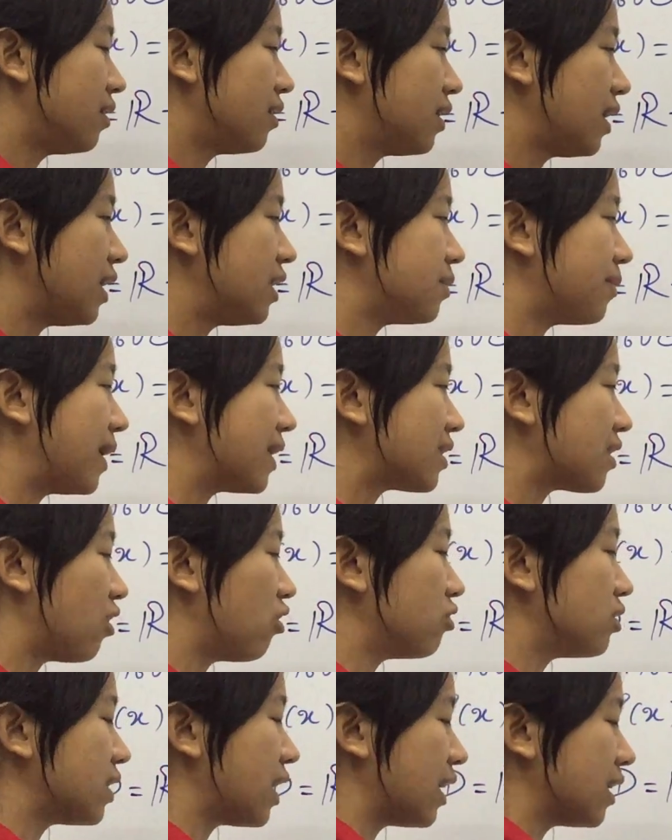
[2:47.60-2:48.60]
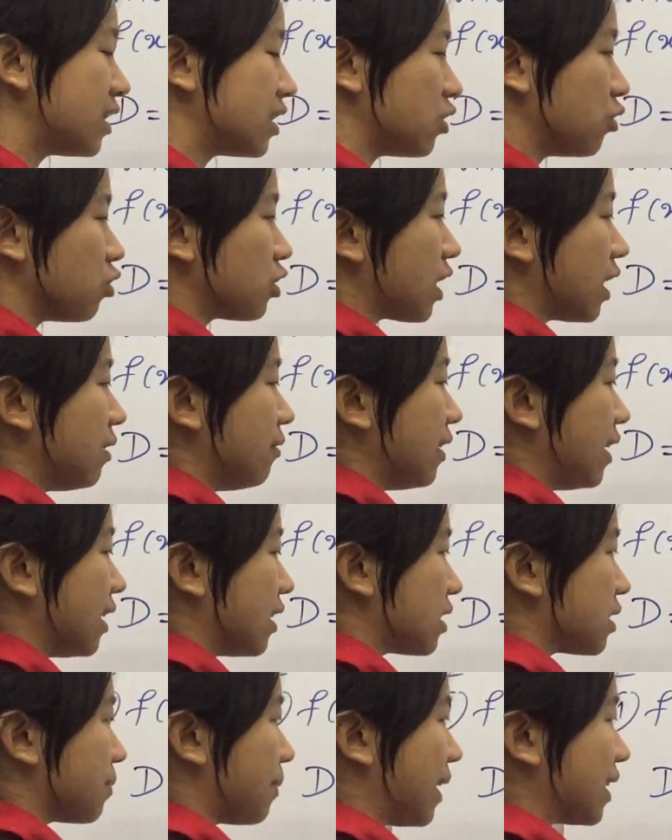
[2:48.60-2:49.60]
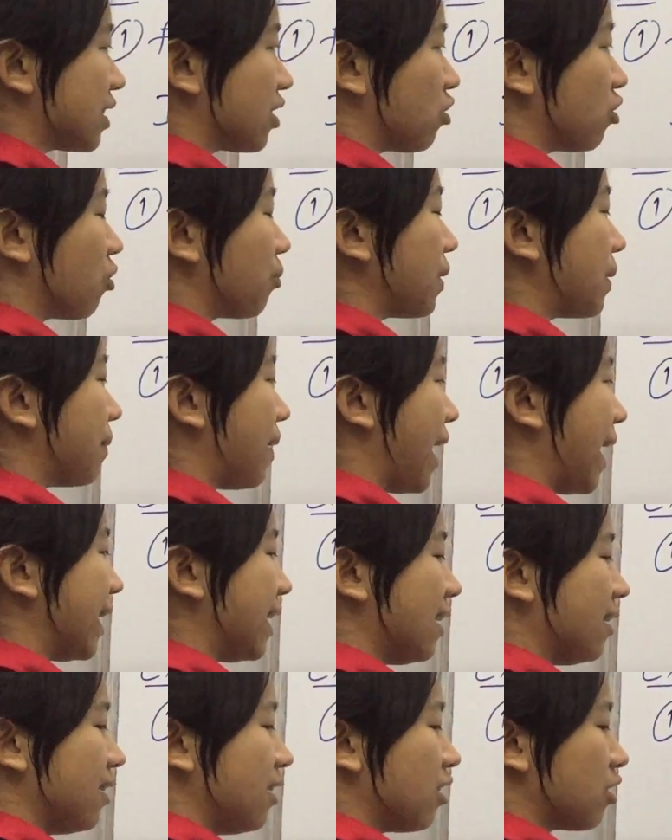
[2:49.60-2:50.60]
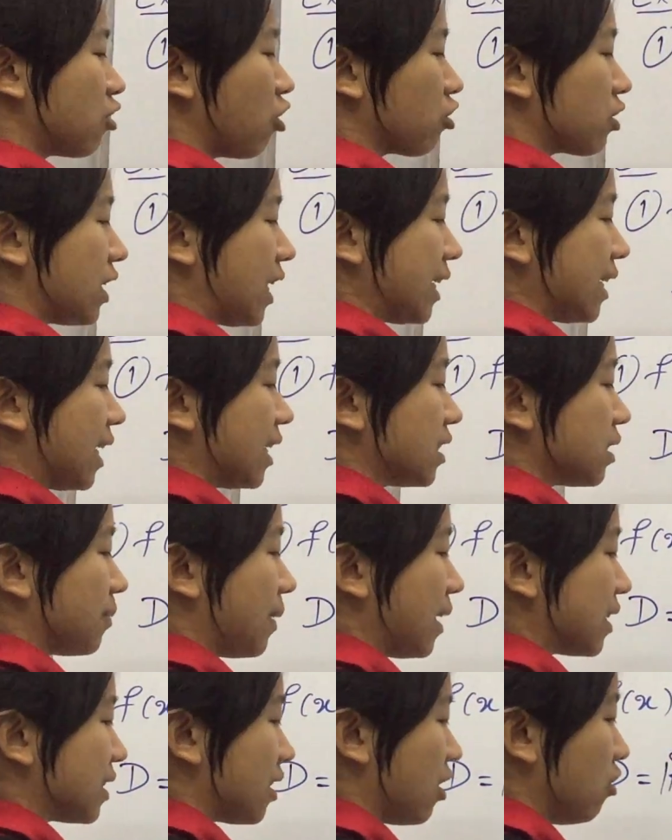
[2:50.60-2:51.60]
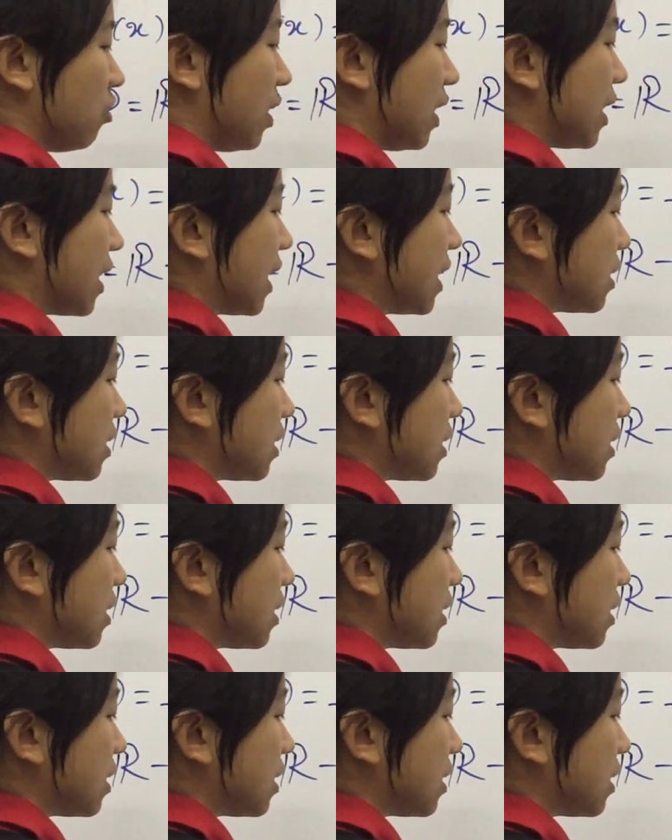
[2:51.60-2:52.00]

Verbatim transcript: này smartphone chảnh chỉ nói tới vì smartphone nông bị bay nhá độ lại smartphone hay những